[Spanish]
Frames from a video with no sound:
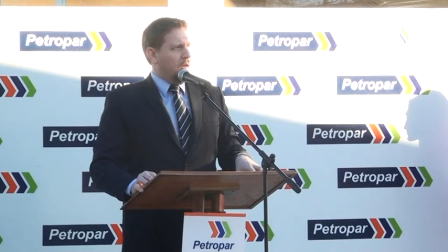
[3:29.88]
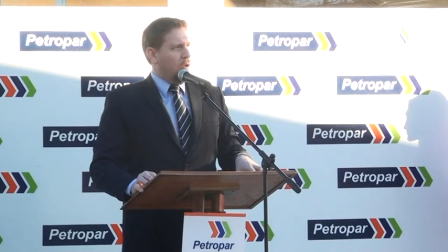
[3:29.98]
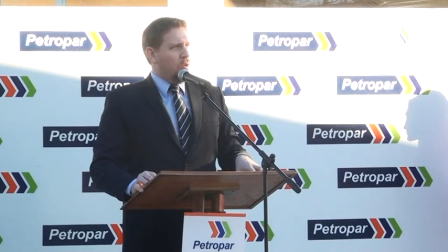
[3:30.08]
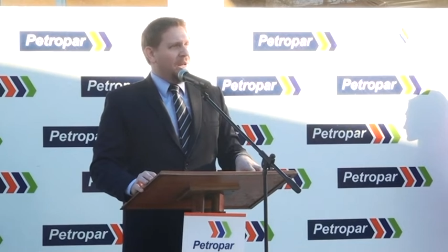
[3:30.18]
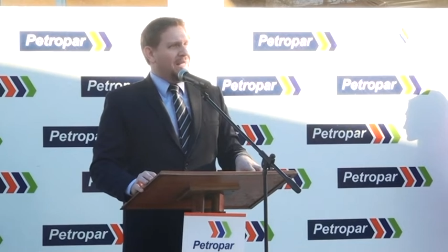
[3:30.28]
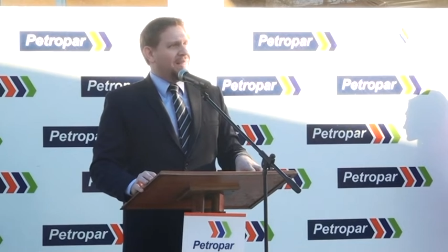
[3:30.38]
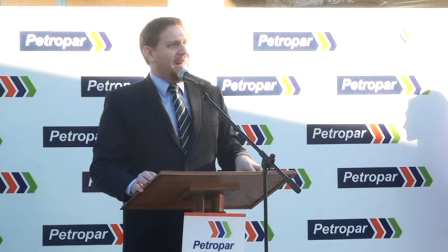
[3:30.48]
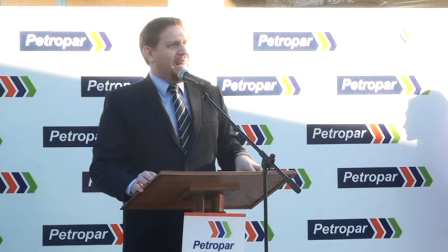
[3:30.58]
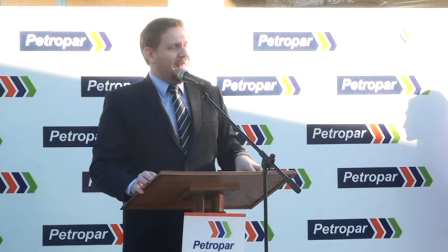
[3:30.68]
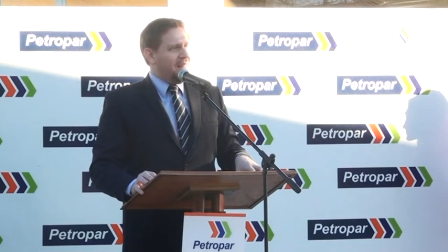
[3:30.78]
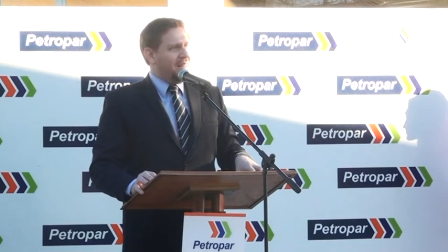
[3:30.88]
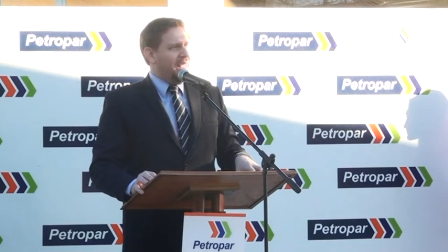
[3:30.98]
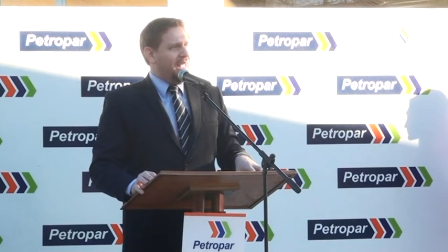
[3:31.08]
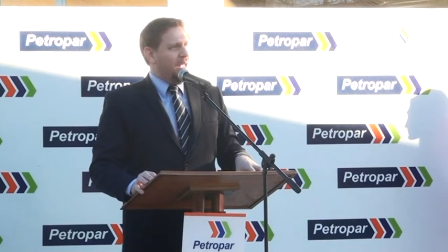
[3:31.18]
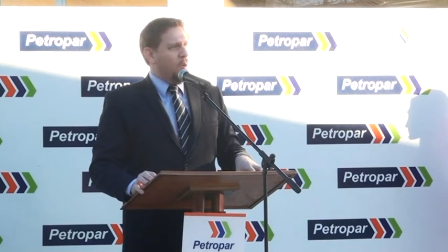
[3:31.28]
con una
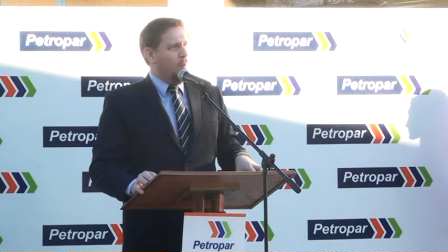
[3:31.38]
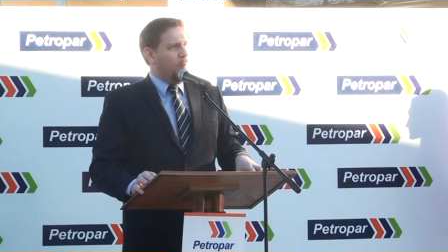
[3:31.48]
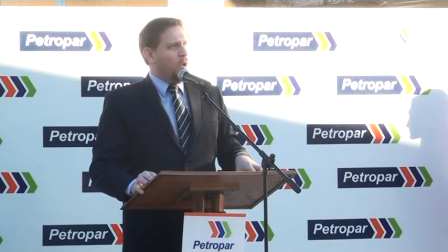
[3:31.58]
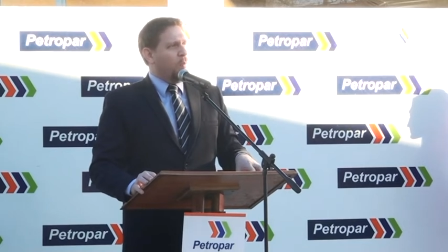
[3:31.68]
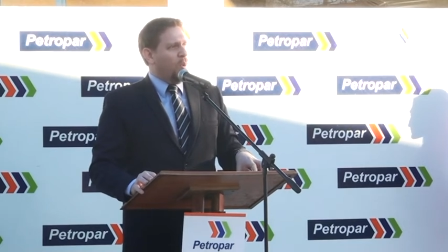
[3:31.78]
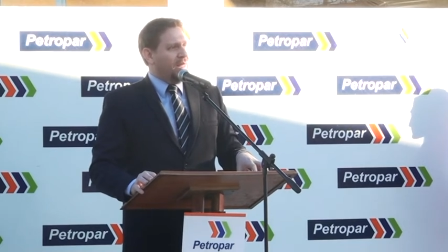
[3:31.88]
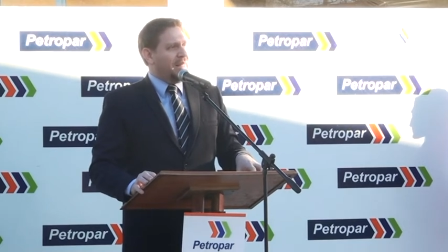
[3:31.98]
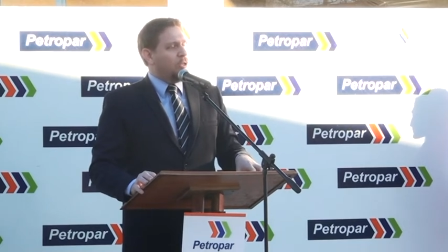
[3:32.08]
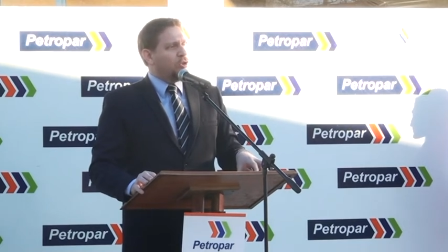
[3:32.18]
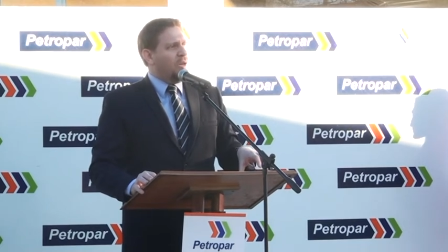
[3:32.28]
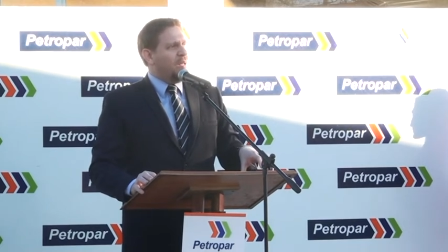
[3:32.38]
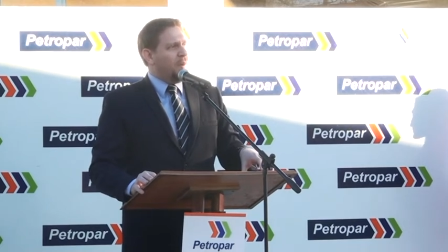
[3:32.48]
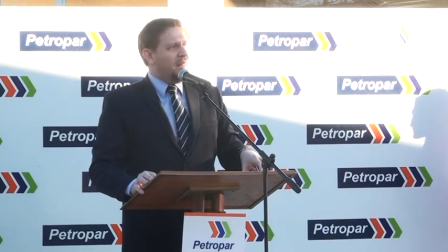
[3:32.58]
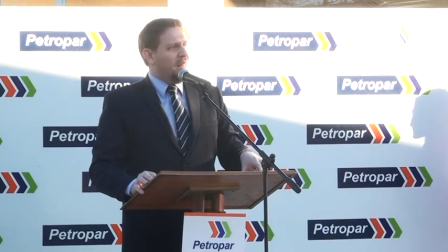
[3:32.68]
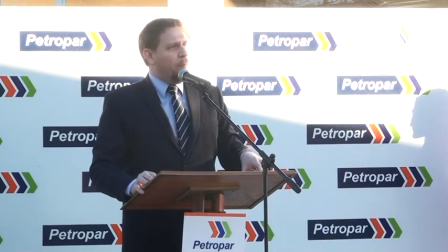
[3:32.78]
excelente propuesta, no
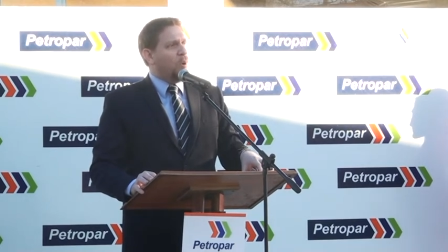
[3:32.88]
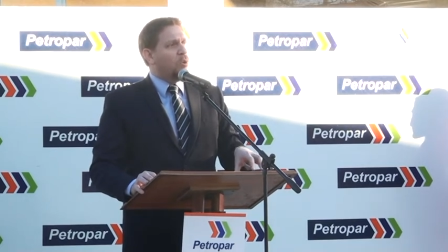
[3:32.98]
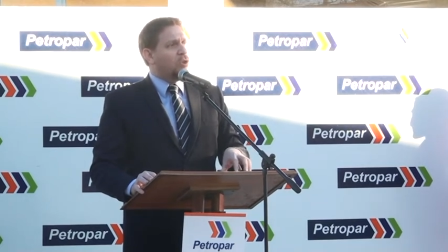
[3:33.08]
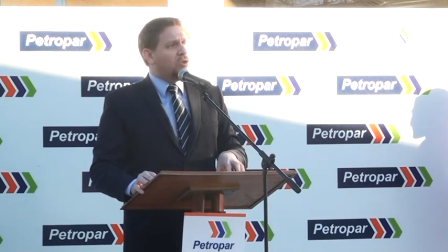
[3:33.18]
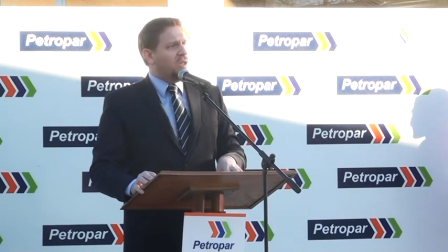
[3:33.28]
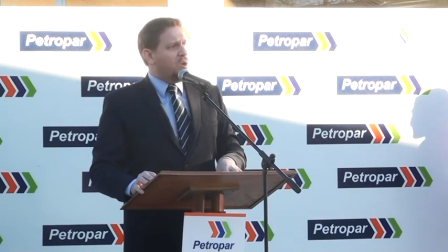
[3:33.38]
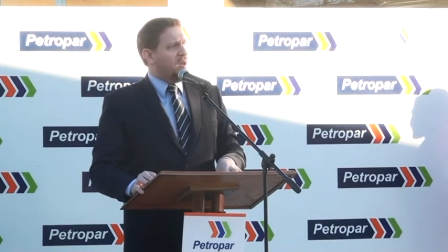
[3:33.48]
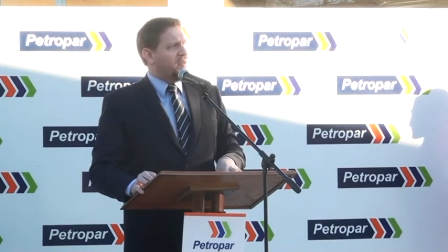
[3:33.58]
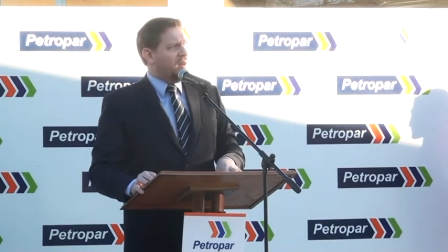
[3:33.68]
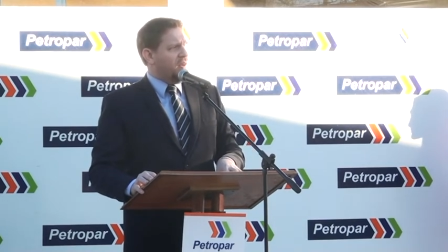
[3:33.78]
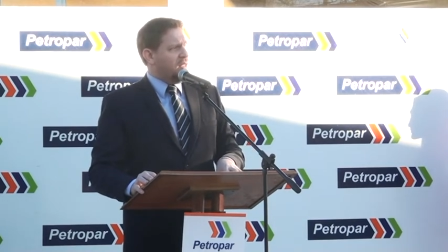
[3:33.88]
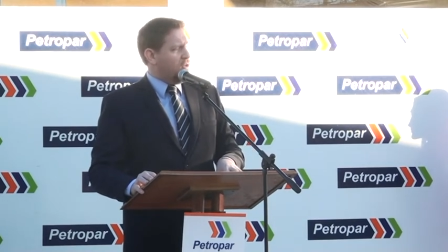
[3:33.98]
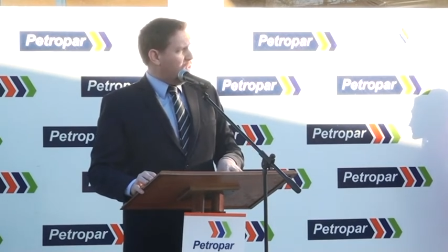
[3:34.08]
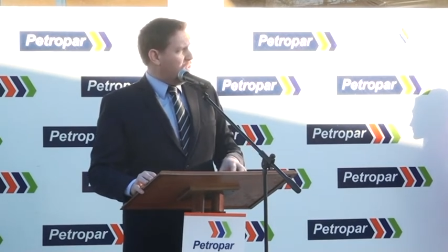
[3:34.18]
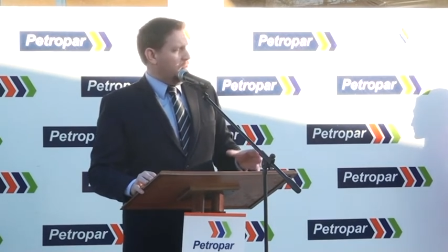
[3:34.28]
solamente de productos, sino de servicios.